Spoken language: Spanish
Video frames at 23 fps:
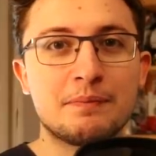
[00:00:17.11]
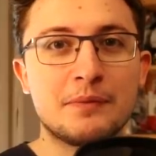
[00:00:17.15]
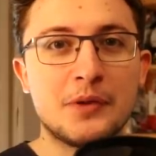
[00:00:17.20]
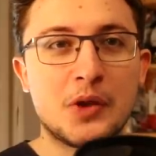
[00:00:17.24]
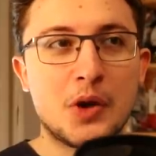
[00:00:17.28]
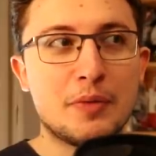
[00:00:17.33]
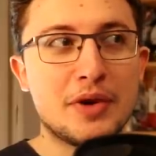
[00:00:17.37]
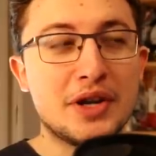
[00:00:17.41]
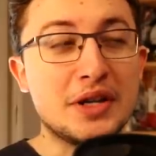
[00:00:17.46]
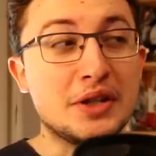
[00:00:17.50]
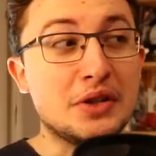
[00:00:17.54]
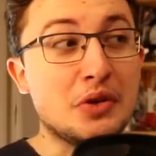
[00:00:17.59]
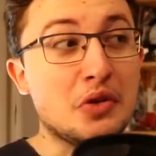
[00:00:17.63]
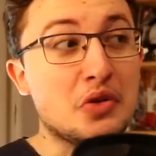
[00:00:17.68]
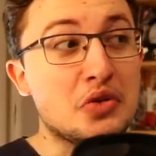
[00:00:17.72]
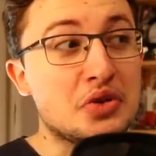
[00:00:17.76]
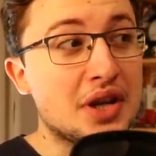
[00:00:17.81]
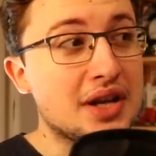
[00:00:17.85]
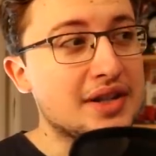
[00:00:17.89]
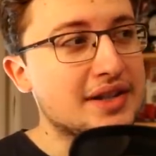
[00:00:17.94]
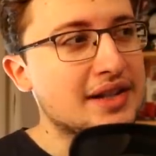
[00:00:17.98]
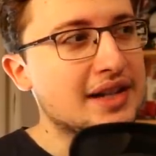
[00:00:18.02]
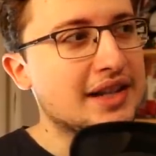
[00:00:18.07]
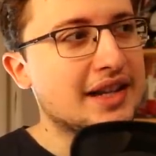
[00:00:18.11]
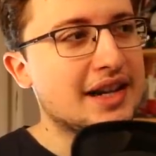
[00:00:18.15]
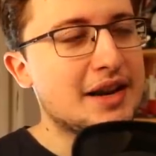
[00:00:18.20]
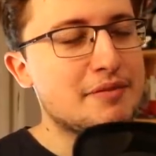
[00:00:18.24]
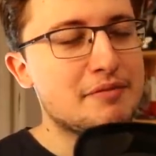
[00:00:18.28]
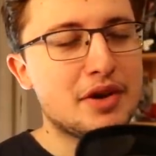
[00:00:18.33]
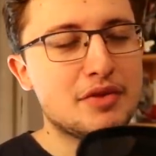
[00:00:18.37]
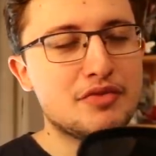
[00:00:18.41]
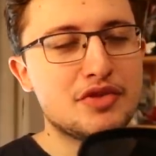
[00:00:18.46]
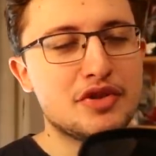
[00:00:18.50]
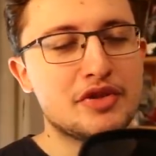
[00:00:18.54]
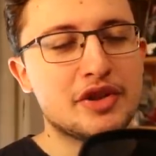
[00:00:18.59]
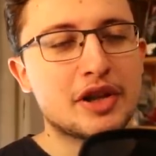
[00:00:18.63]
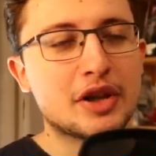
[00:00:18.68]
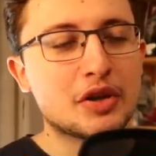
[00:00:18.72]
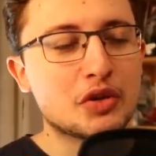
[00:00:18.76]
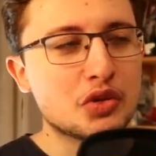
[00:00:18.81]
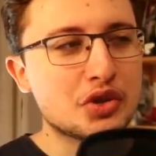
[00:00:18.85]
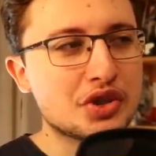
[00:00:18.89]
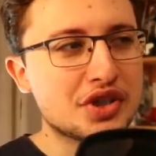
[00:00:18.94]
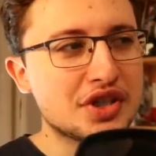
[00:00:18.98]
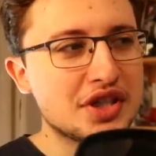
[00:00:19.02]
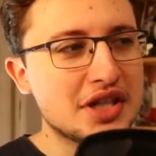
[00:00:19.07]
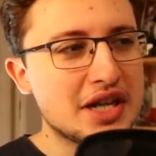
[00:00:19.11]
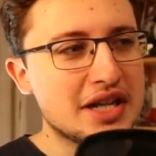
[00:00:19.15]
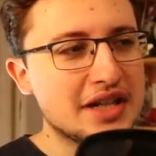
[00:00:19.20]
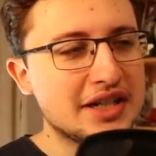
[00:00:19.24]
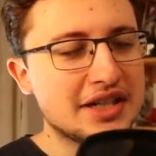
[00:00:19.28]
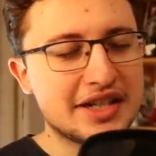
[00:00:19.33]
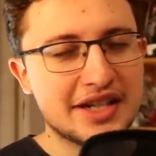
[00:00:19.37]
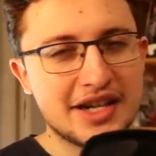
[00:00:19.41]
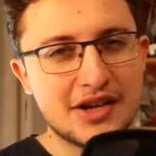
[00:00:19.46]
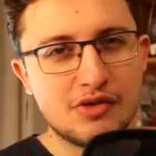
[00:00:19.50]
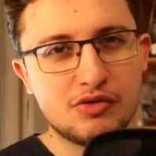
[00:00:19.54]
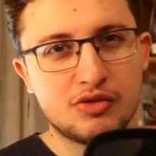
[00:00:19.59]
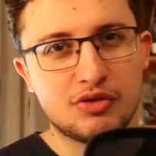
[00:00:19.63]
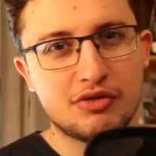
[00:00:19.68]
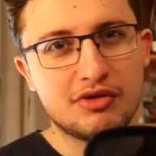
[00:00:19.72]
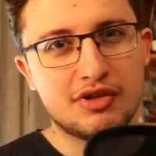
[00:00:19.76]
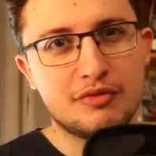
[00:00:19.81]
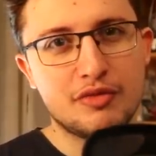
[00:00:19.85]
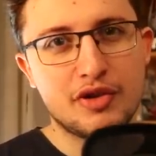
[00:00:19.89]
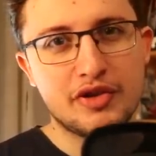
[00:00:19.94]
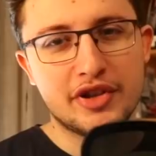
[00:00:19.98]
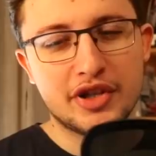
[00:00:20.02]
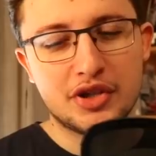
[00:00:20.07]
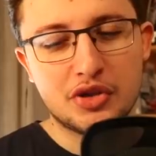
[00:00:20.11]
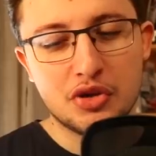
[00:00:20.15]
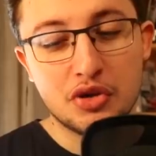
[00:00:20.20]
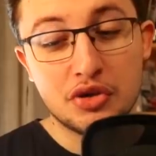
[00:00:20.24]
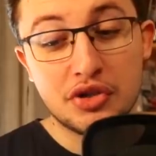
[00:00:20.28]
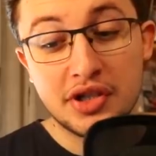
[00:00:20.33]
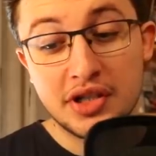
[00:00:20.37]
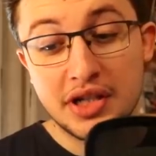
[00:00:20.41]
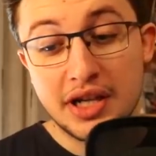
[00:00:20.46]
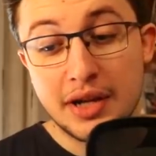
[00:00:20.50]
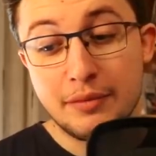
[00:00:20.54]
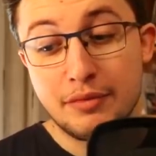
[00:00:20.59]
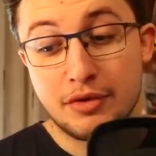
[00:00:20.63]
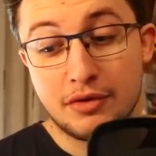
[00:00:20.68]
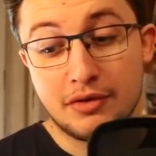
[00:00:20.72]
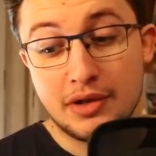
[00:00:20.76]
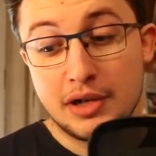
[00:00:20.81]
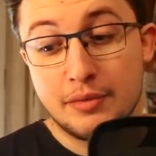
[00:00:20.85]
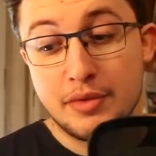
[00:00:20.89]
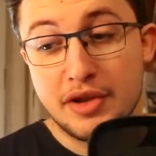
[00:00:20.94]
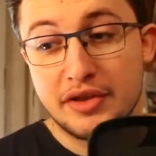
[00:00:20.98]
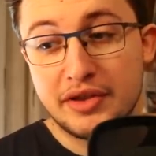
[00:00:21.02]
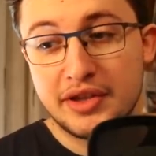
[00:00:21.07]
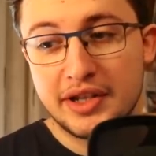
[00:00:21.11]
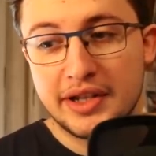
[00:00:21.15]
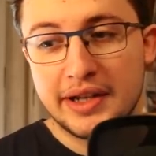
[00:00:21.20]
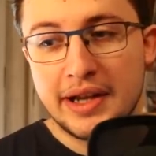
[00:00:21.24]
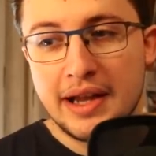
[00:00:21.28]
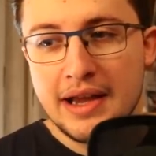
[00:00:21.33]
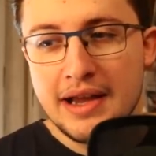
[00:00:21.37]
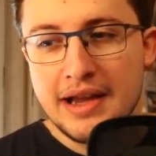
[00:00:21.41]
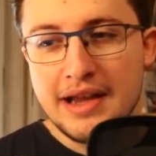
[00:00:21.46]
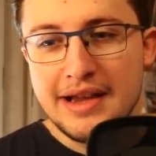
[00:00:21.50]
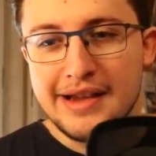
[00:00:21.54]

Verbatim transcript: Yo pensé, es el Gran Premio de Rusia en ese autódromo de Sochi, que probablemente